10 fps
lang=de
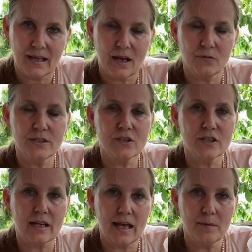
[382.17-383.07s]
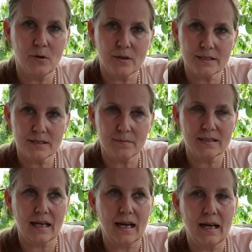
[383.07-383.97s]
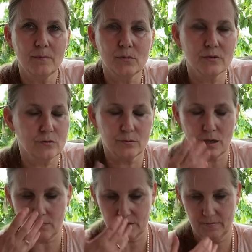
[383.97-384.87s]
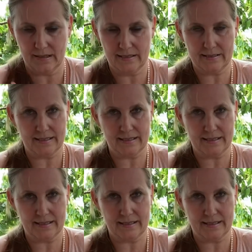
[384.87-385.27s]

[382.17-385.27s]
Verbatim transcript: auf die Schleimhäute im Darm und überhaupt im ganz,